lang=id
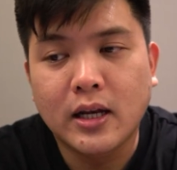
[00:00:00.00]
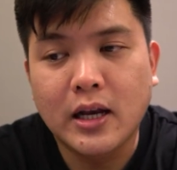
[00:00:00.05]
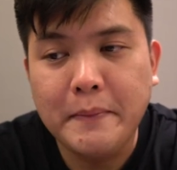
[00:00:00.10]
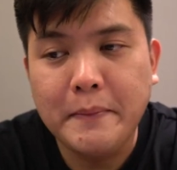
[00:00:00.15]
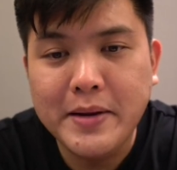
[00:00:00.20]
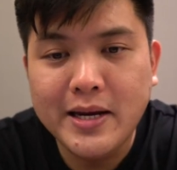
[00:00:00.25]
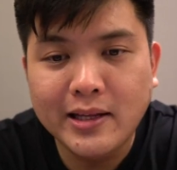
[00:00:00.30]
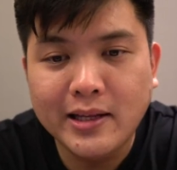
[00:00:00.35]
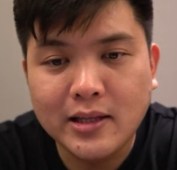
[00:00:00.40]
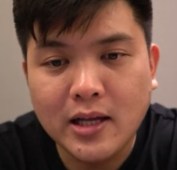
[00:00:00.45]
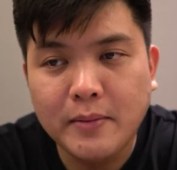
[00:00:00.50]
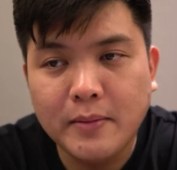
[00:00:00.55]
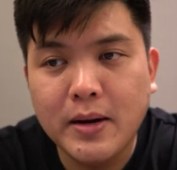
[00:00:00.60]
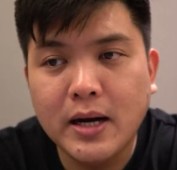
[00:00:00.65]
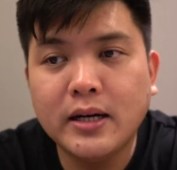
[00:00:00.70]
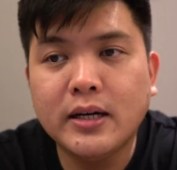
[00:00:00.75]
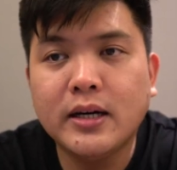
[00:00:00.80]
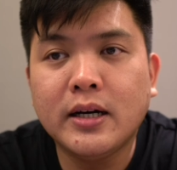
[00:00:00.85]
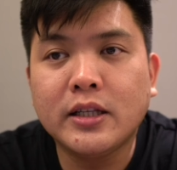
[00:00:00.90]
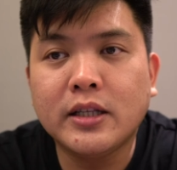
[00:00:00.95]
lebih detail
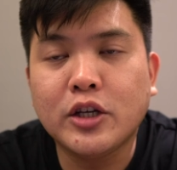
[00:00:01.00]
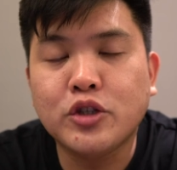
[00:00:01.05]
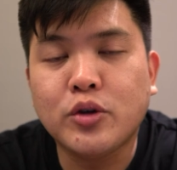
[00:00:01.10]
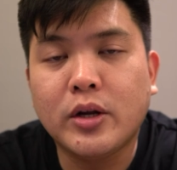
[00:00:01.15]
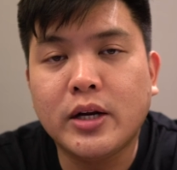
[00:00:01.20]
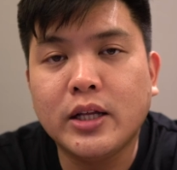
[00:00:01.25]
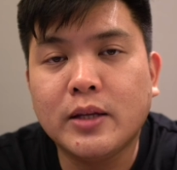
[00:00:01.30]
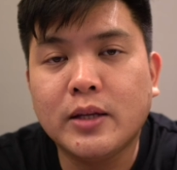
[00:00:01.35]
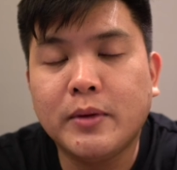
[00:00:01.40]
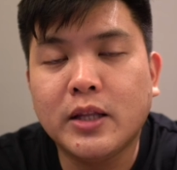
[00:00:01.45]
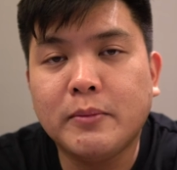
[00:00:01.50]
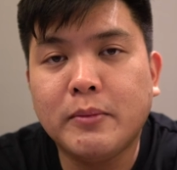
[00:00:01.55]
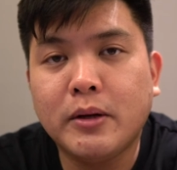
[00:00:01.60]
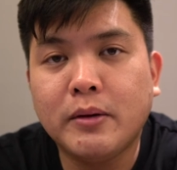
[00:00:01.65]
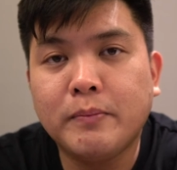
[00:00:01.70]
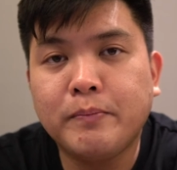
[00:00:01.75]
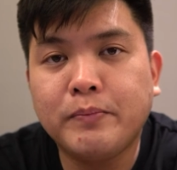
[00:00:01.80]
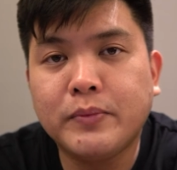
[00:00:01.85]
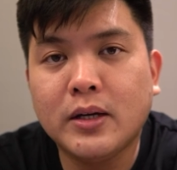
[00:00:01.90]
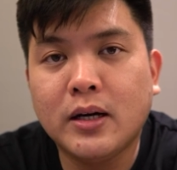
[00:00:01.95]
banget kecuali
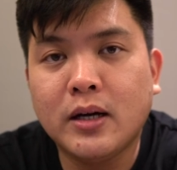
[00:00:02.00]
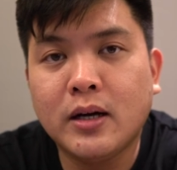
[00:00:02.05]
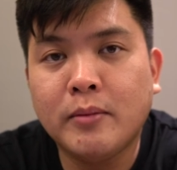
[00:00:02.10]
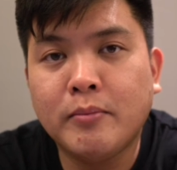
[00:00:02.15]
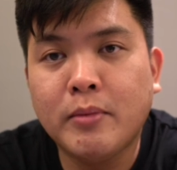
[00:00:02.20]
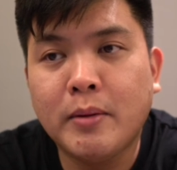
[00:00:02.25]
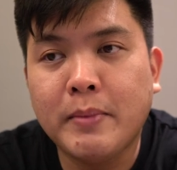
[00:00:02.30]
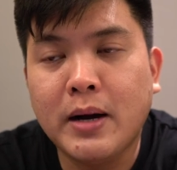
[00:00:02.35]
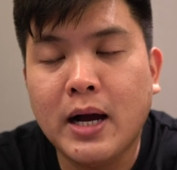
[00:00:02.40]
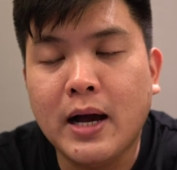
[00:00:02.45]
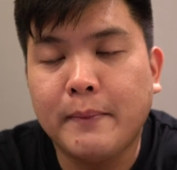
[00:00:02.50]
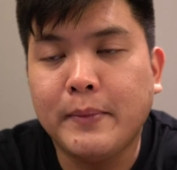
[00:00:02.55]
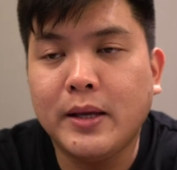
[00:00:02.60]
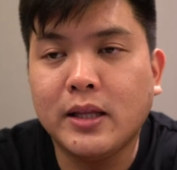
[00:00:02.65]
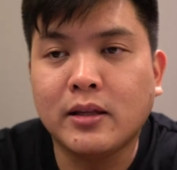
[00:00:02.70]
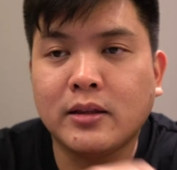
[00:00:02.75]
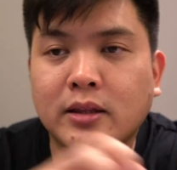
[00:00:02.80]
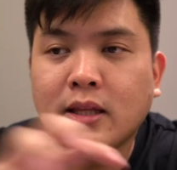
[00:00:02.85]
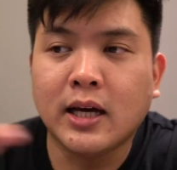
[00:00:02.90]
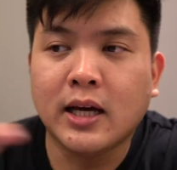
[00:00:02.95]
teman-teman uh,
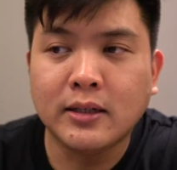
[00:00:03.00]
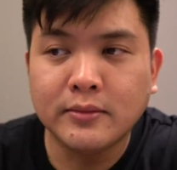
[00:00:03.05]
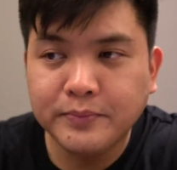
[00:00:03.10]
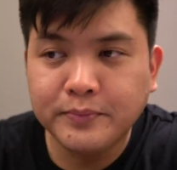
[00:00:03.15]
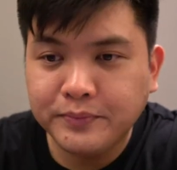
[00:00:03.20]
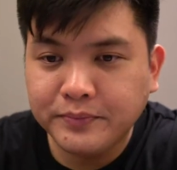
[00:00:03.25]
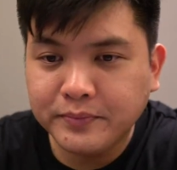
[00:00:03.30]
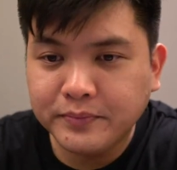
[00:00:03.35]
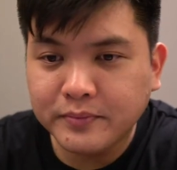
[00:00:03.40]
memahami tentang